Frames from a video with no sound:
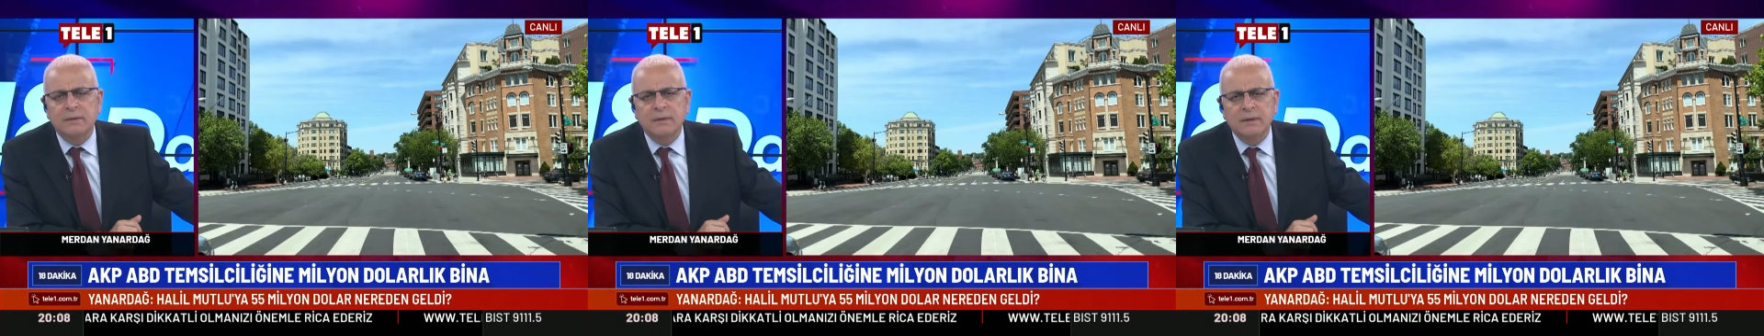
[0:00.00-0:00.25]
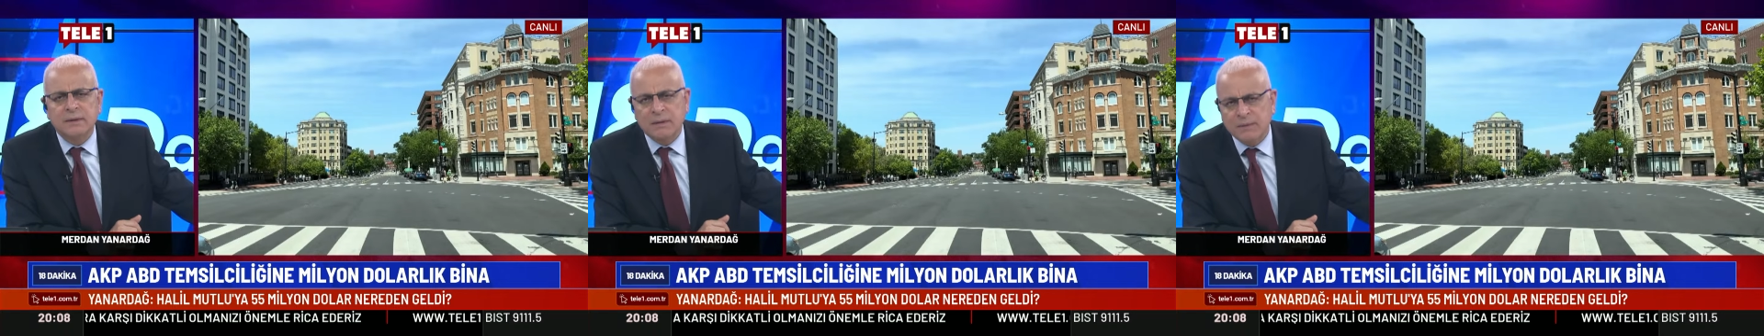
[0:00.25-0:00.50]

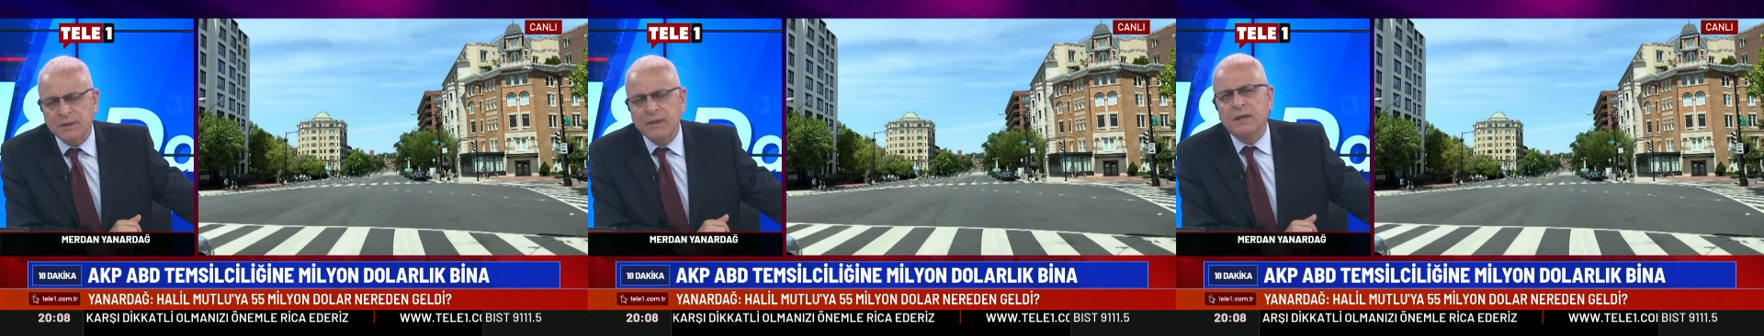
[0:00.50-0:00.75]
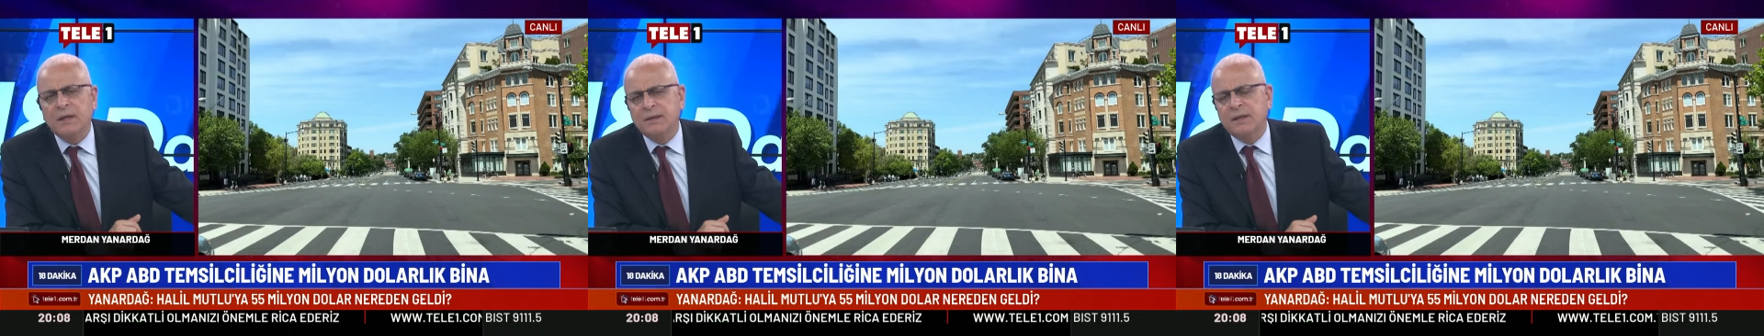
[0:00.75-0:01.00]
Size başka
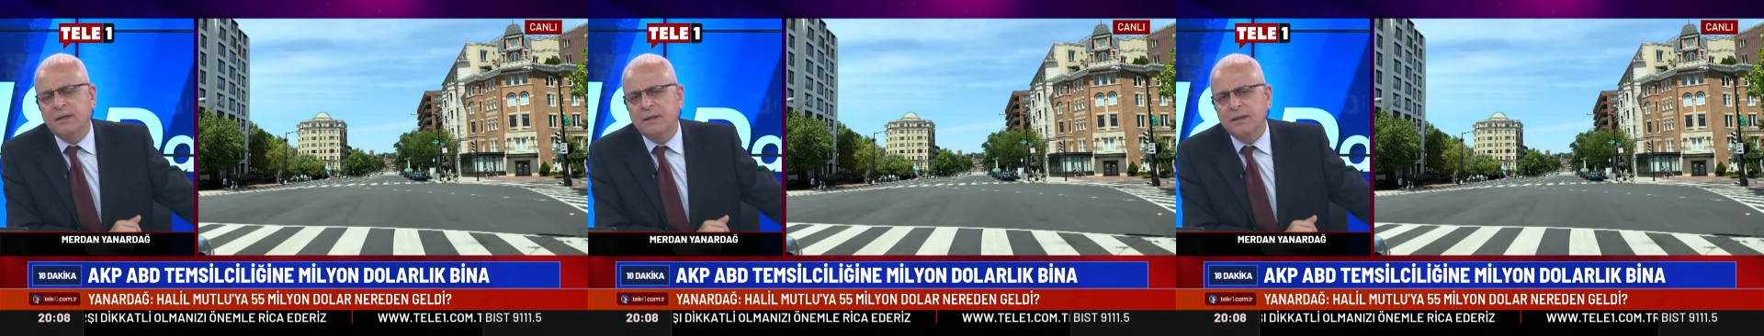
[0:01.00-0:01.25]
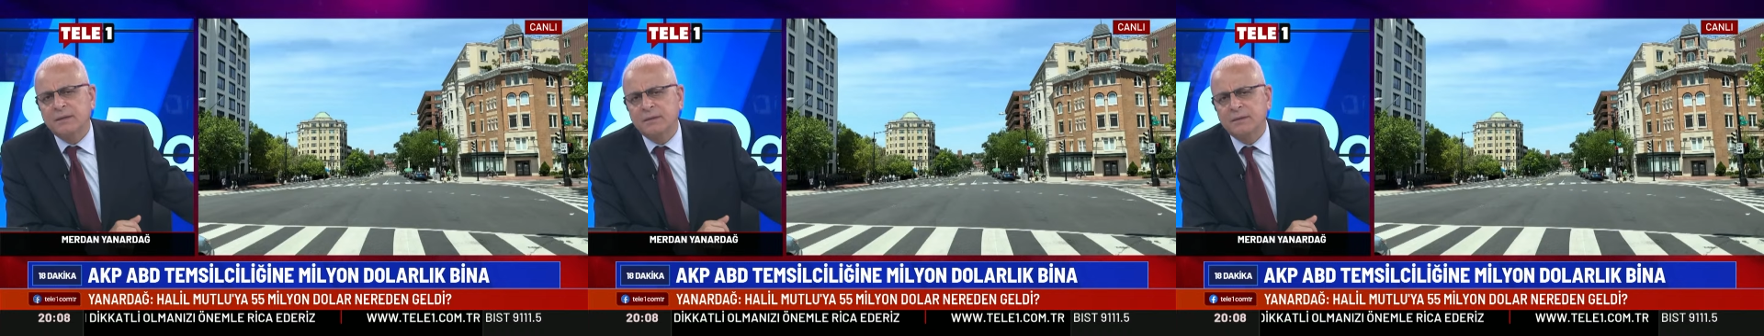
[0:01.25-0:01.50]

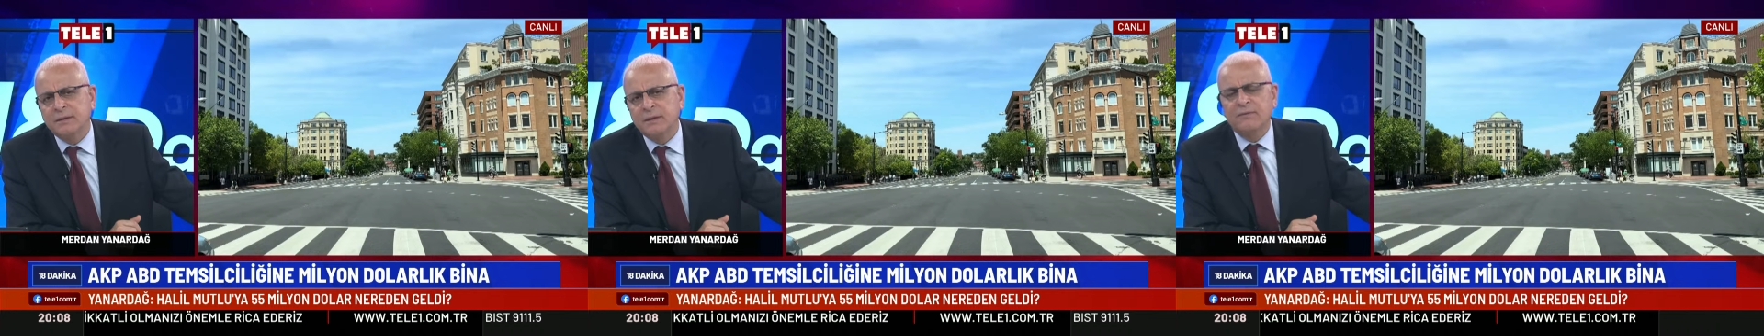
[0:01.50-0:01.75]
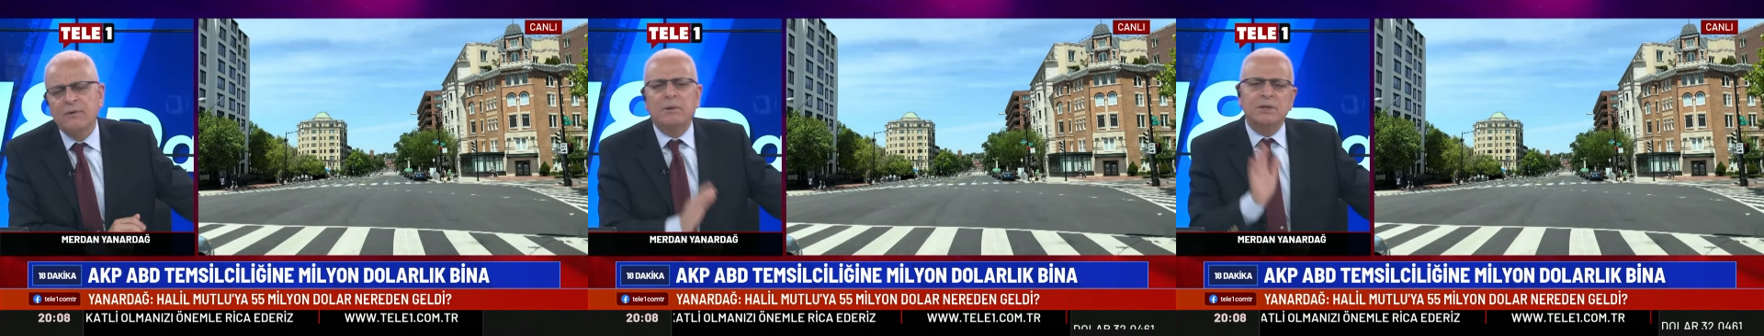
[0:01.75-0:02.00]
kaynaklar ve başka